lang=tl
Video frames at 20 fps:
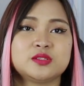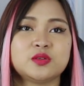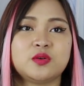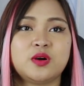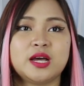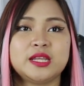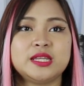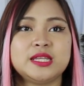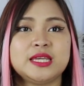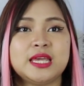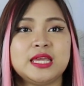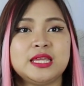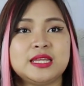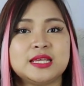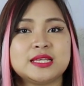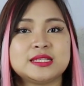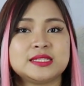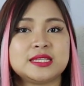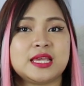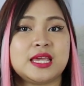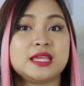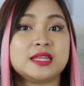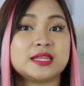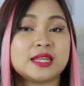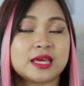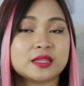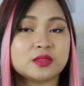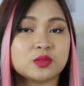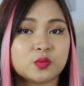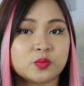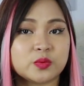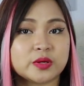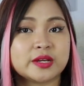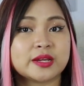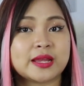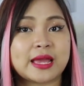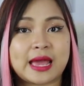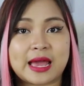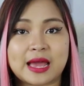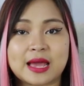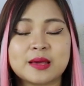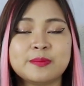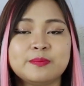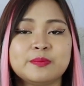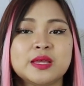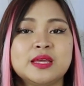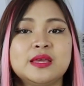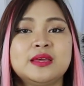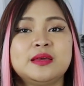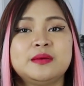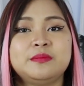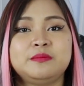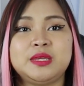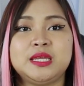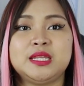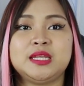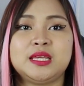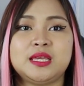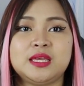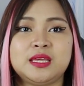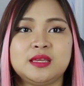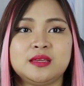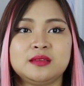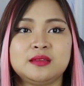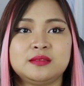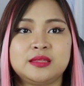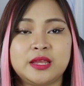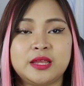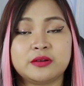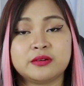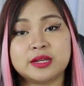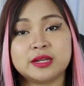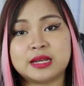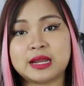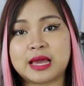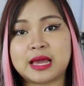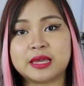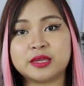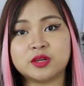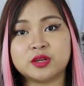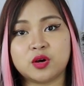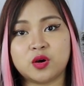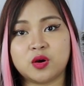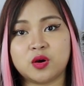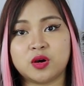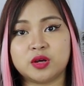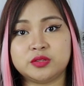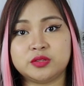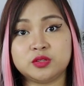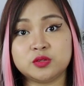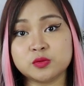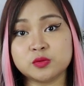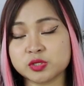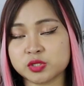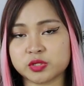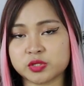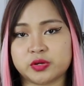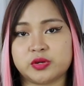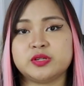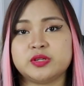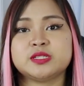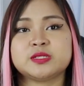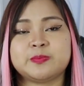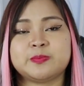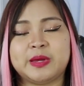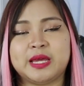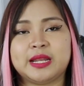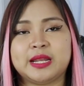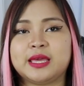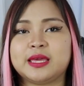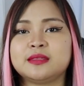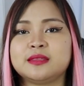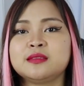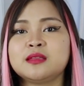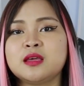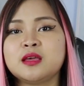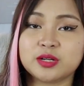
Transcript: So, Honeygain is a network app meaning they rely on users pa rin.